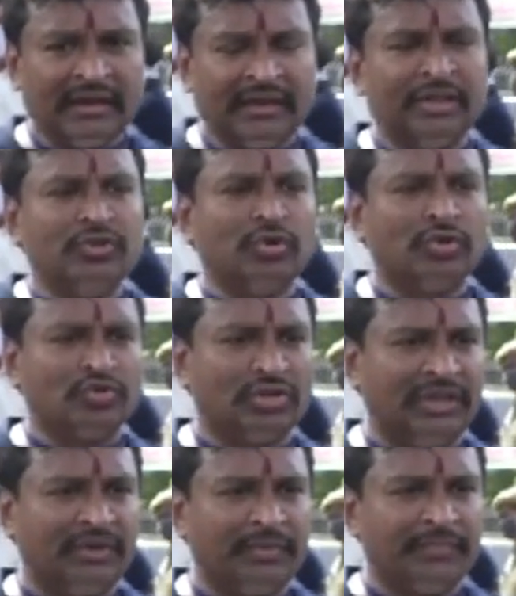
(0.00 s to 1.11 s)
గ్రీన్ జోన్స్
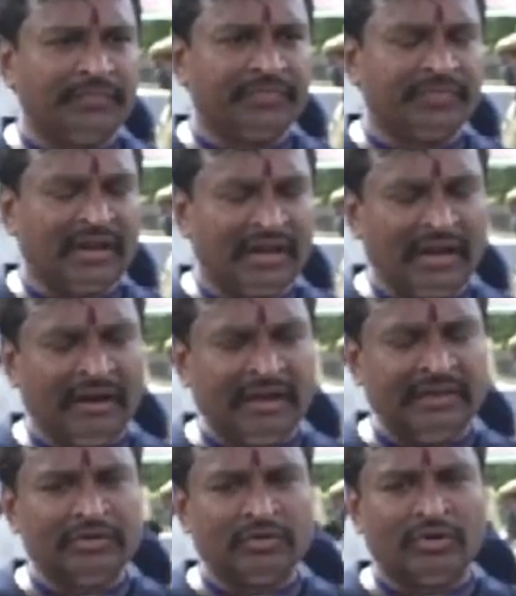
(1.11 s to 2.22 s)
ఉన్నాయో ఆ
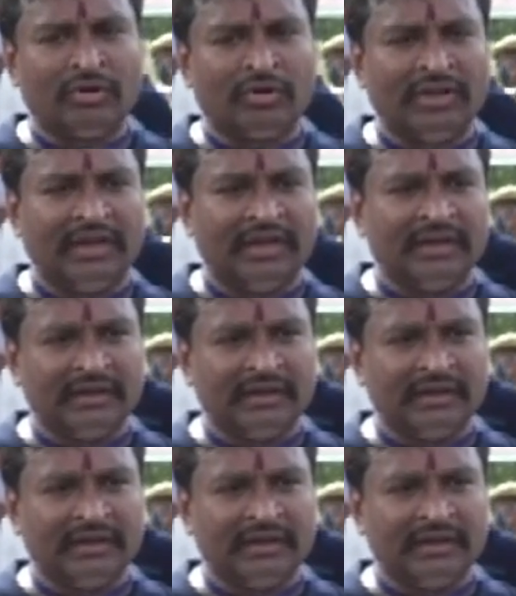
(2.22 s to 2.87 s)
అన్ని చోట్ల కూడా